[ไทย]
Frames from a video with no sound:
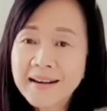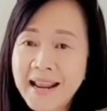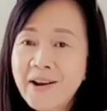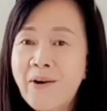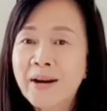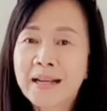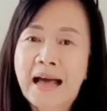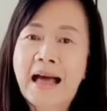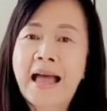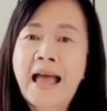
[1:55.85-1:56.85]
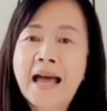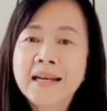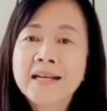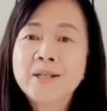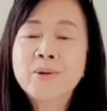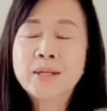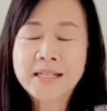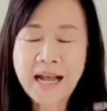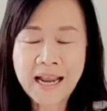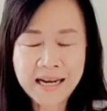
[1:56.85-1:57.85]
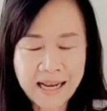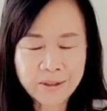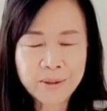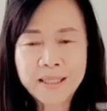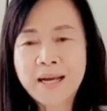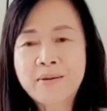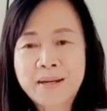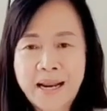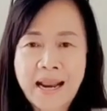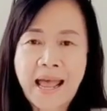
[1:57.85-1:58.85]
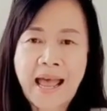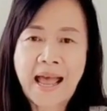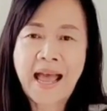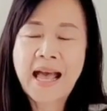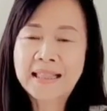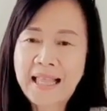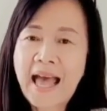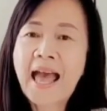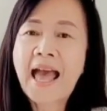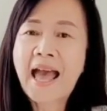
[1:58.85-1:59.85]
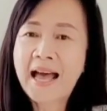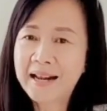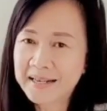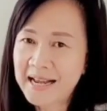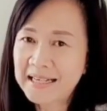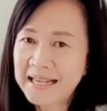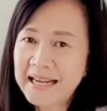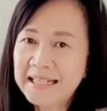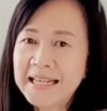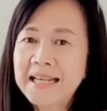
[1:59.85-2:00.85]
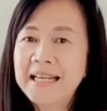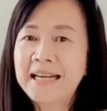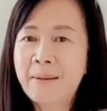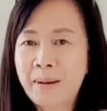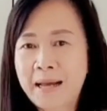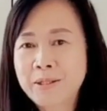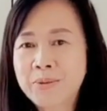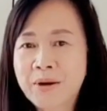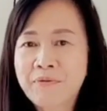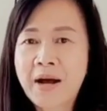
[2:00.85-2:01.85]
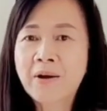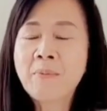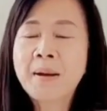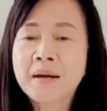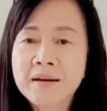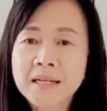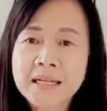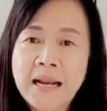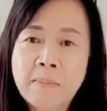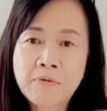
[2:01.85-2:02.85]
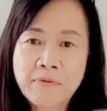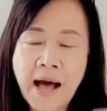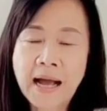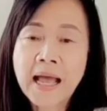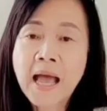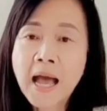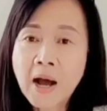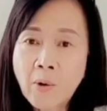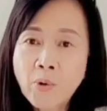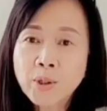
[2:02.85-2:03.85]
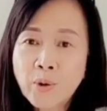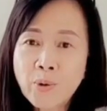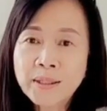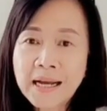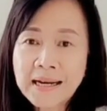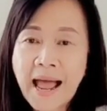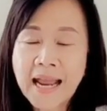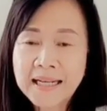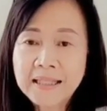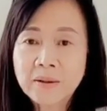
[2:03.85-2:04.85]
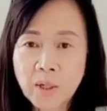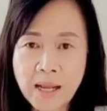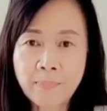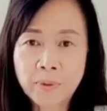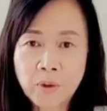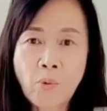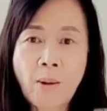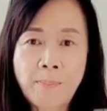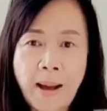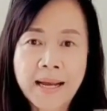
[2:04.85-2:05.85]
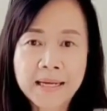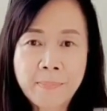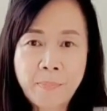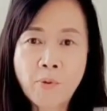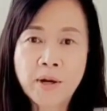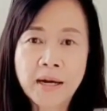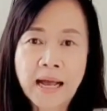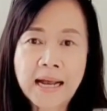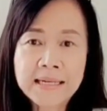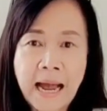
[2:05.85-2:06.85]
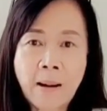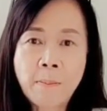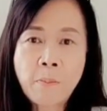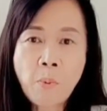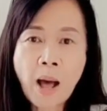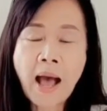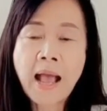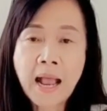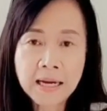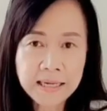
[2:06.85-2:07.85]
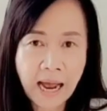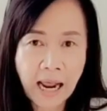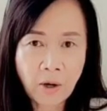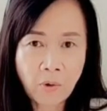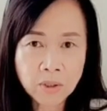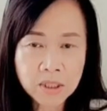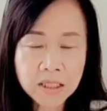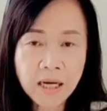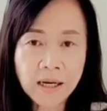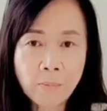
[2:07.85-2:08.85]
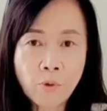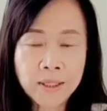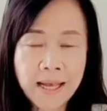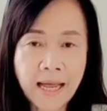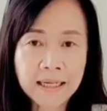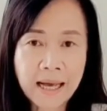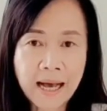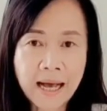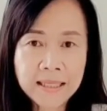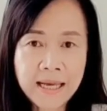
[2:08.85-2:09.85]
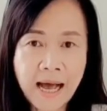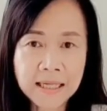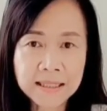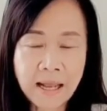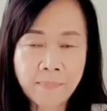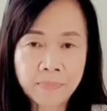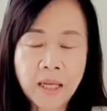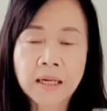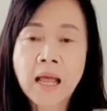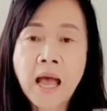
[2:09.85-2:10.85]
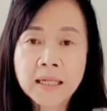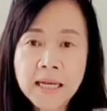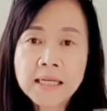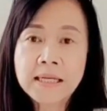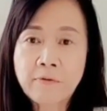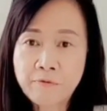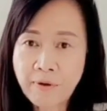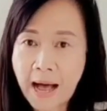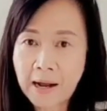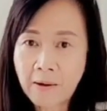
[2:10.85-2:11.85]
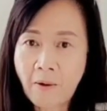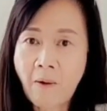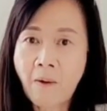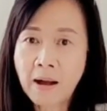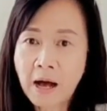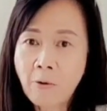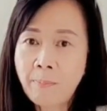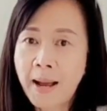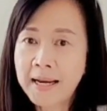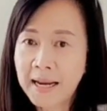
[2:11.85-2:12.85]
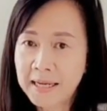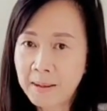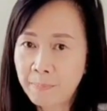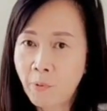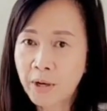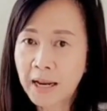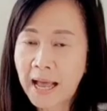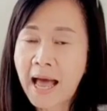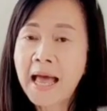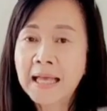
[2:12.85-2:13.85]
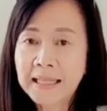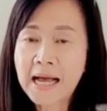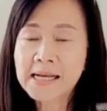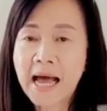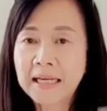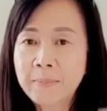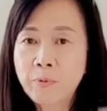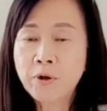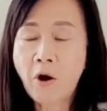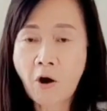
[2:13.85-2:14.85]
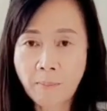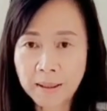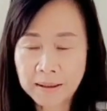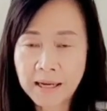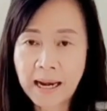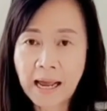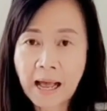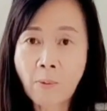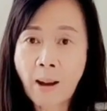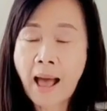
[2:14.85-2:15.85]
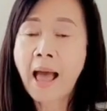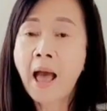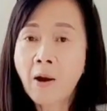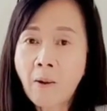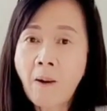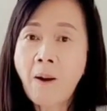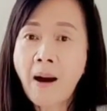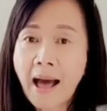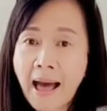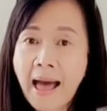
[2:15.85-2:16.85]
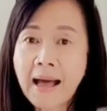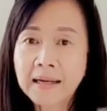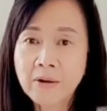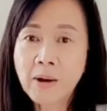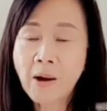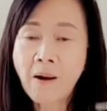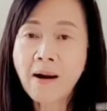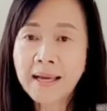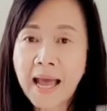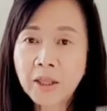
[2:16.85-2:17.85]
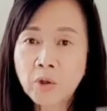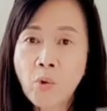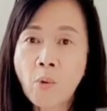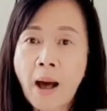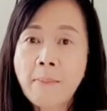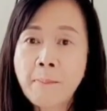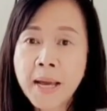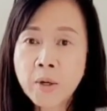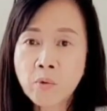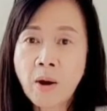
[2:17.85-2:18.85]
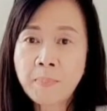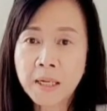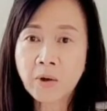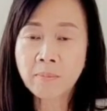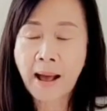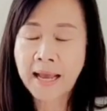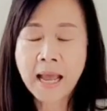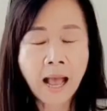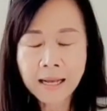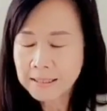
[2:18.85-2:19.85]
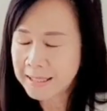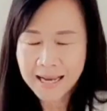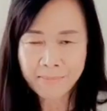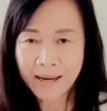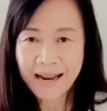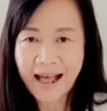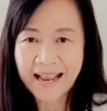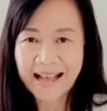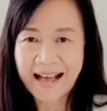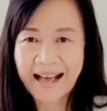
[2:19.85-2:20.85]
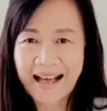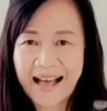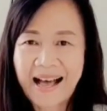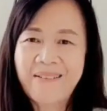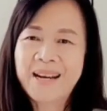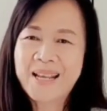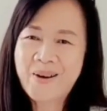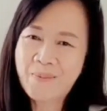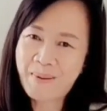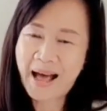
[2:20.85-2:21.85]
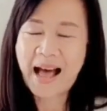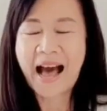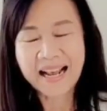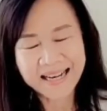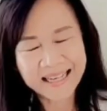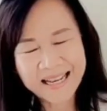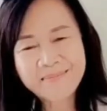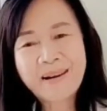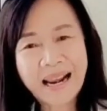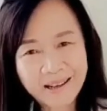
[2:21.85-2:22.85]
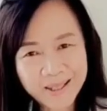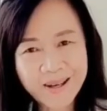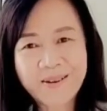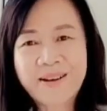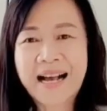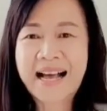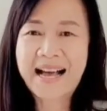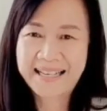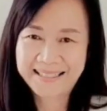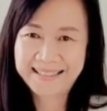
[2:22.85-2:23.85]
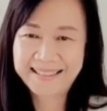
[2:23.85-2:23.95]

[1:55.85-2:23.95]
แน่นอนค่ะดึงดูดใจนักท่องเที่ยวแน่ๆแต่เรื่องนี้ที่นำมาเล่าสู่กันฟังก็เป็นเรื่องนำมาฝากคุณคุณทั้งหลายที่เตรียมตัวไปญี่ปุ่นนะคะย้ำว่าอย่าหลงเชื่อขบวนการค้ายาเสพติดที่จะฝากของเข้าไปในญี่ปุ่นนะคะทางการญี่ปุ่นออกมาเตือนแล้วค่ะว่าข้ออ้างหรือว่าข้อแก้ตัวว่าไม่รู้ว่าผิดกฎหมายใช้ไม่ได้ค่ะวันนี้โอป้าหาเรื่องนี้มาเล่าสู่กันฟังค่ะ